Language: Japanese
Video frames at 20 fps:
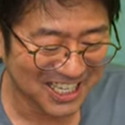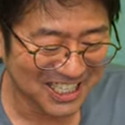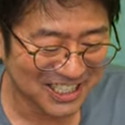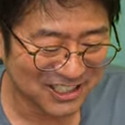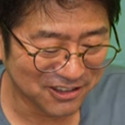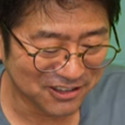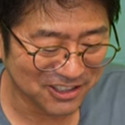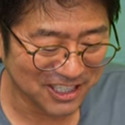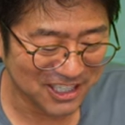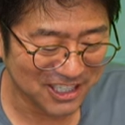ど
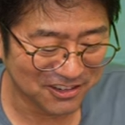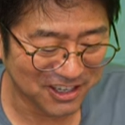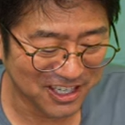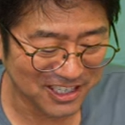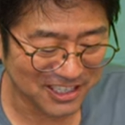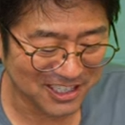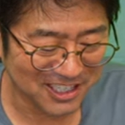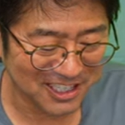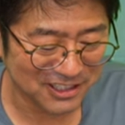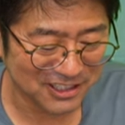んな岩やっ
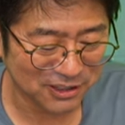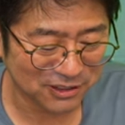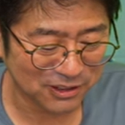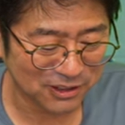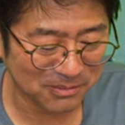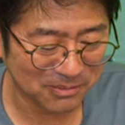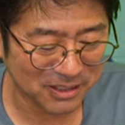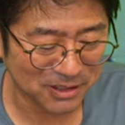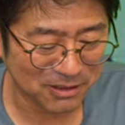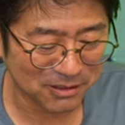たか、ちょっと
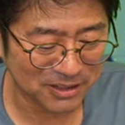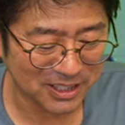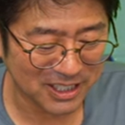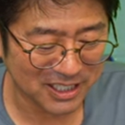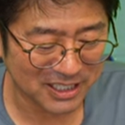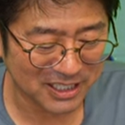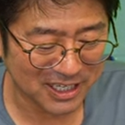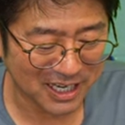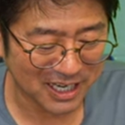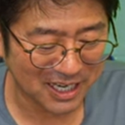今どんなやっ
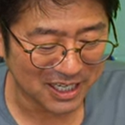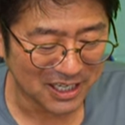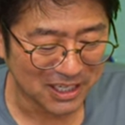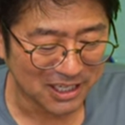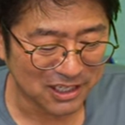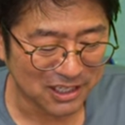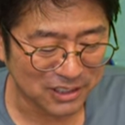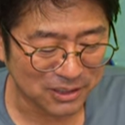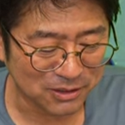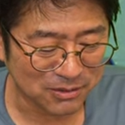たか、
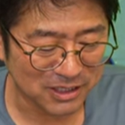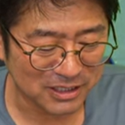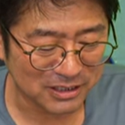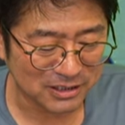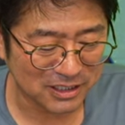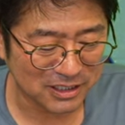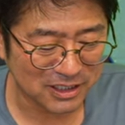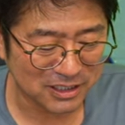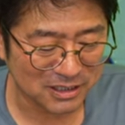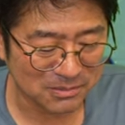ちょっと忘れ
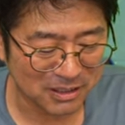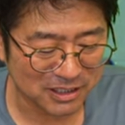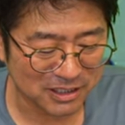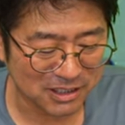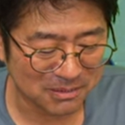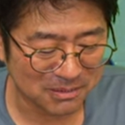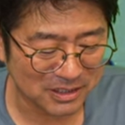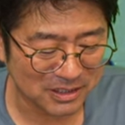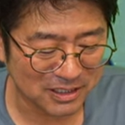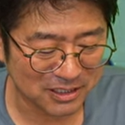てしまって
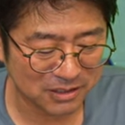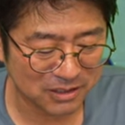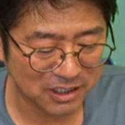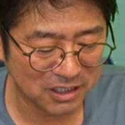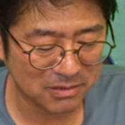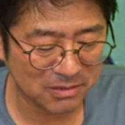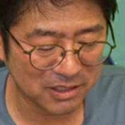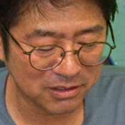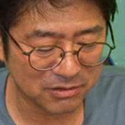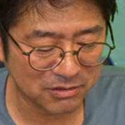ますけど、
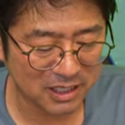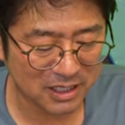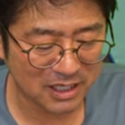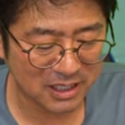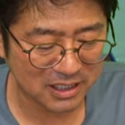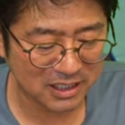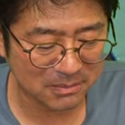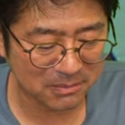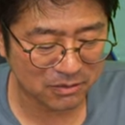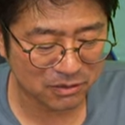岩の中
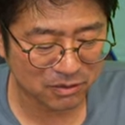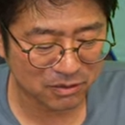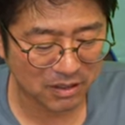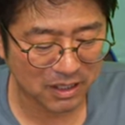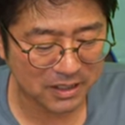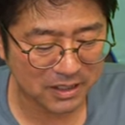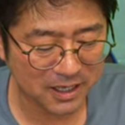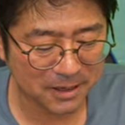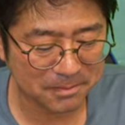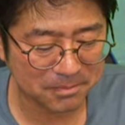でもどっか
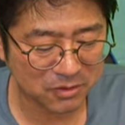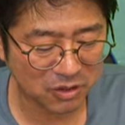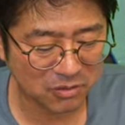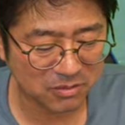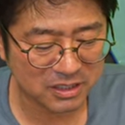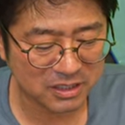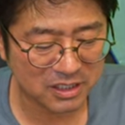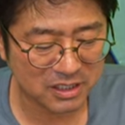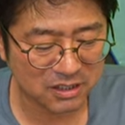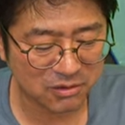ね、ごめんな
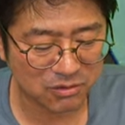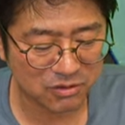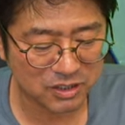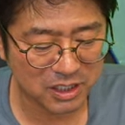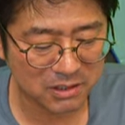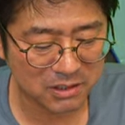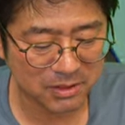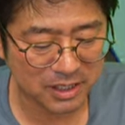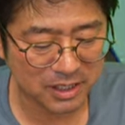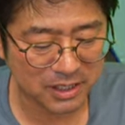さいね、こんな
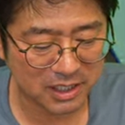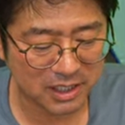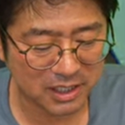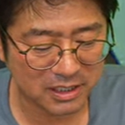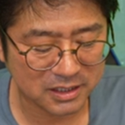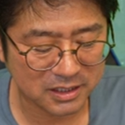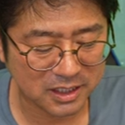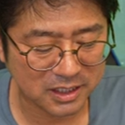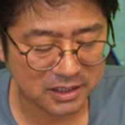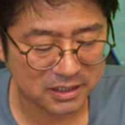岩やなかっ
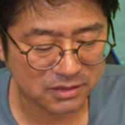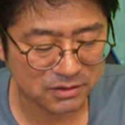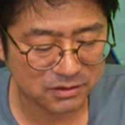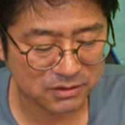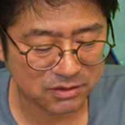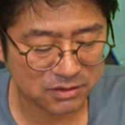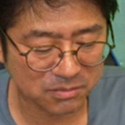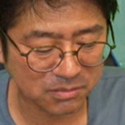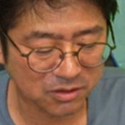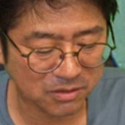たりすると
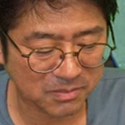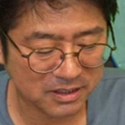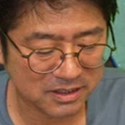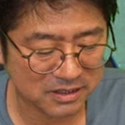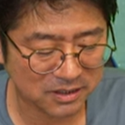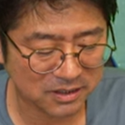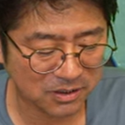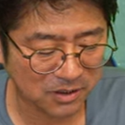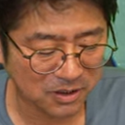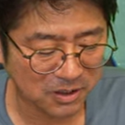思いますけ
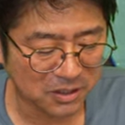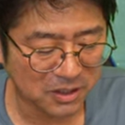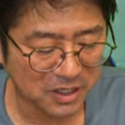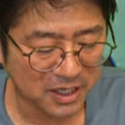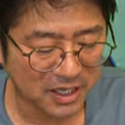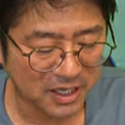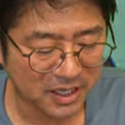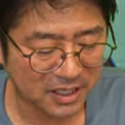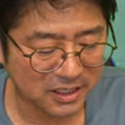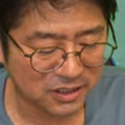ど、
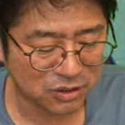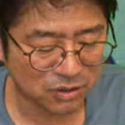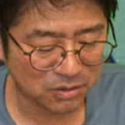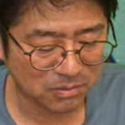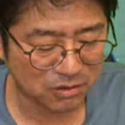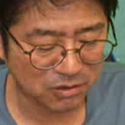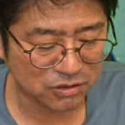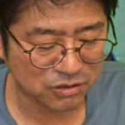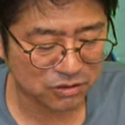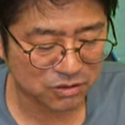えー、ちょ、も
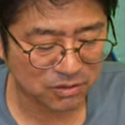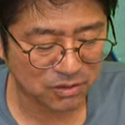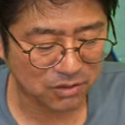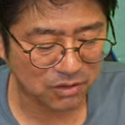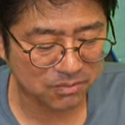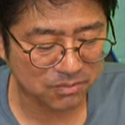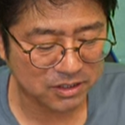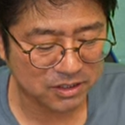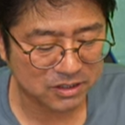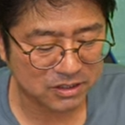うちょっとこう
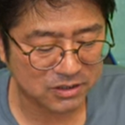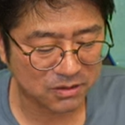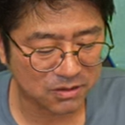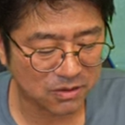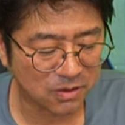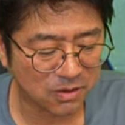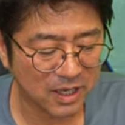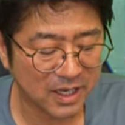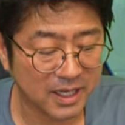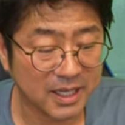密度を
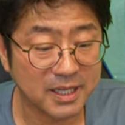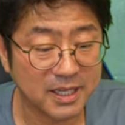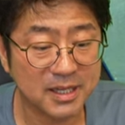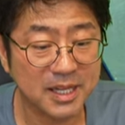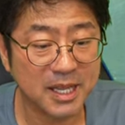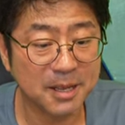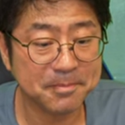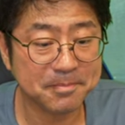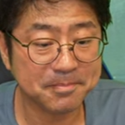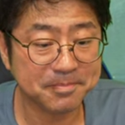上げて、